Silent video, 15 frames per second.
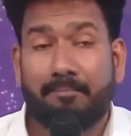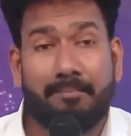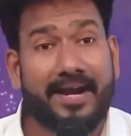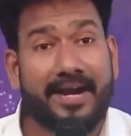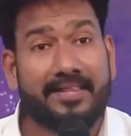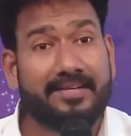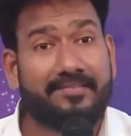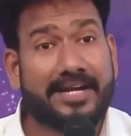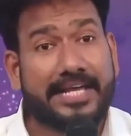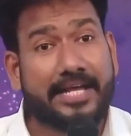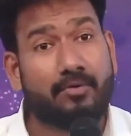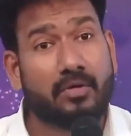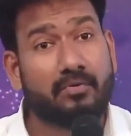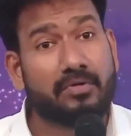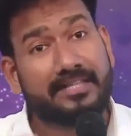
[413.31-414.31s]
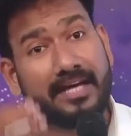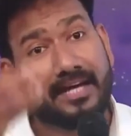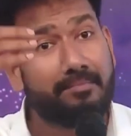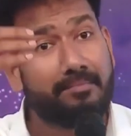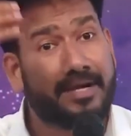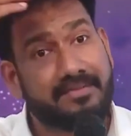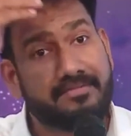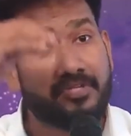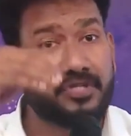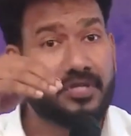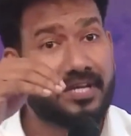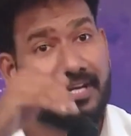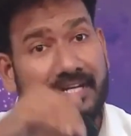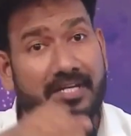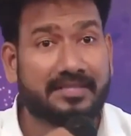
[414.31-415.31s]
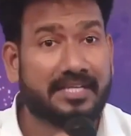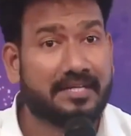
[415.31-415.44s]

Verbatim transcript: பணத்தை விட எவ்வளவு தரமான விஷயம்லாம் இருக்குது